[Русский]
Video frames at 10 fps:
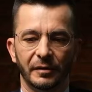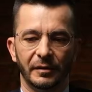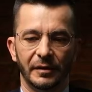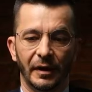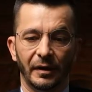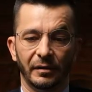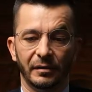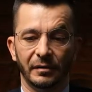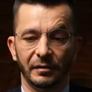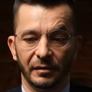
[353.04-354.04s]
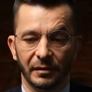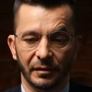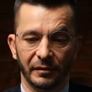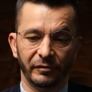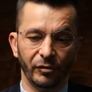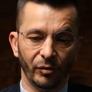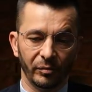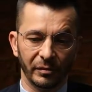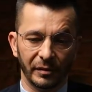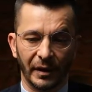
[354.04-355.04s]
я в
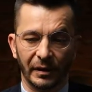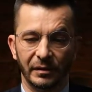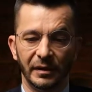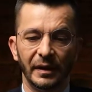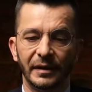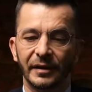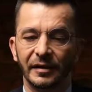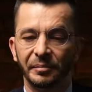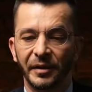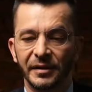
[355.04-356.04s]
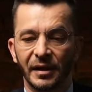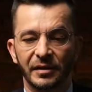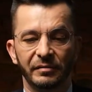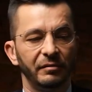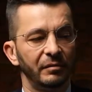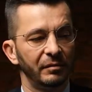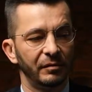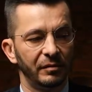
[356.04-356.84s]
нем так деликатно предсказывал